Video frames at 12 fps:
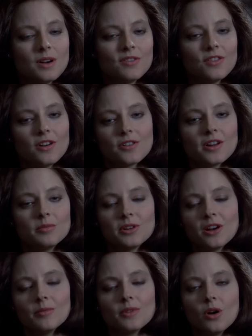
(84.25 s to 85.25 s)
Mi padre se
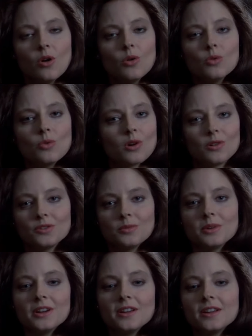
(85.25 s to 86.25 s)
había convertido en todo
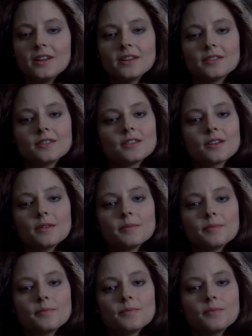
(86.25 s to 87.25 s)
para mí.
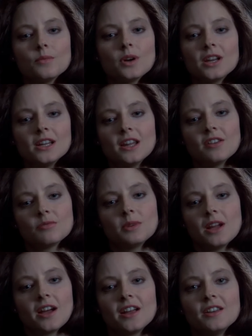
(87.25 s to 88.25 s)
Cuando
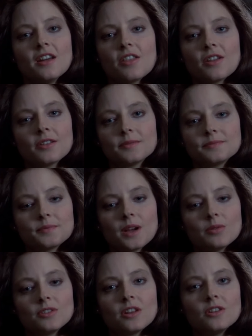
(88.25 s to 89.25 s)
murió quedé sola,
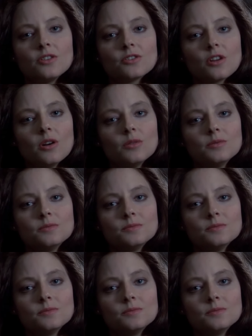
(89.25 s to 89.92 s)
tenía 10 años.